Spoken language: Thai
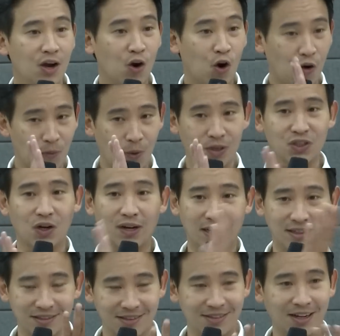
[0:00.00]
นดีให้ความร่วม
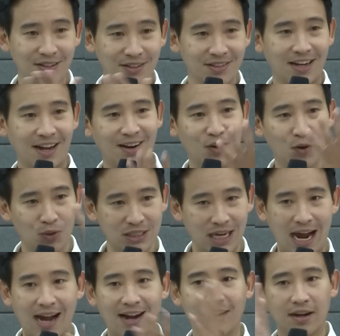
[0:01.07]
มือในการจ่ายค่า
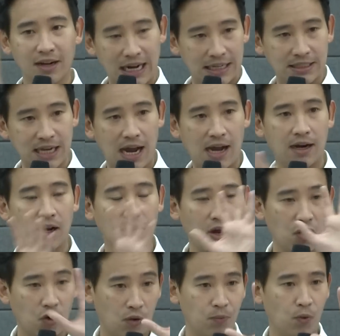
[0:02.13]
แรงด้วยน
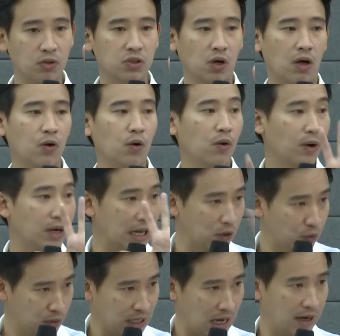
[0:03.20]
โยบาย Pay by
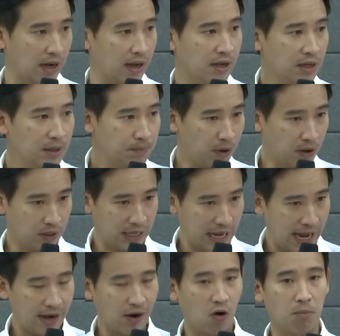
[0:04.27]
skill และ
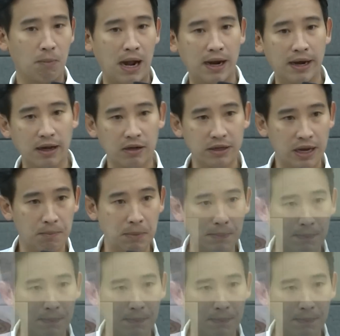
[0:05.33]
ตาม Productivity